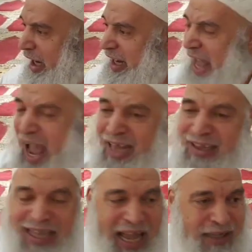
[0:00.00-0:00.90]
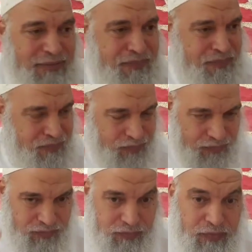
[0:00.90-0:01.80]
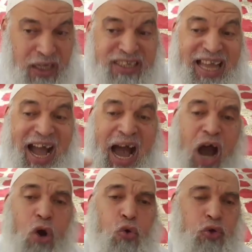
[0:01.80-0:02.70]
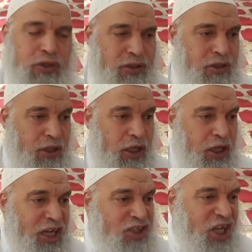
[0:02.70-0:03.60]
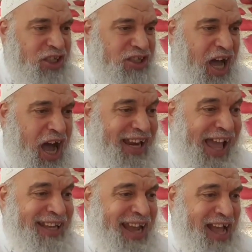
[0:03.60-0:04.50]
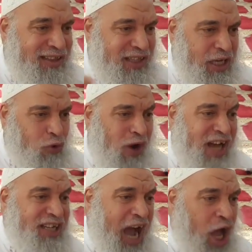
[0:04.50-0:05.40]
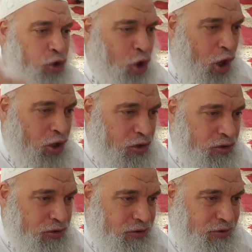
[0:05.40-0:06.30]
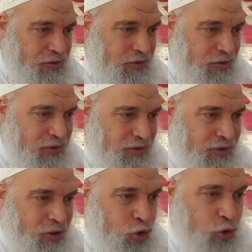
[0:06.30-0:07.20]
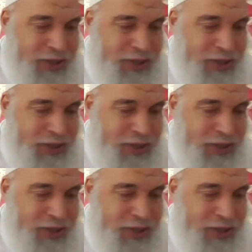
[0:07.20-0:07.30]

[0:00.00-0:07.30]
إن أنت دعوت لشيطان أن يأتيك وأن يحضر شو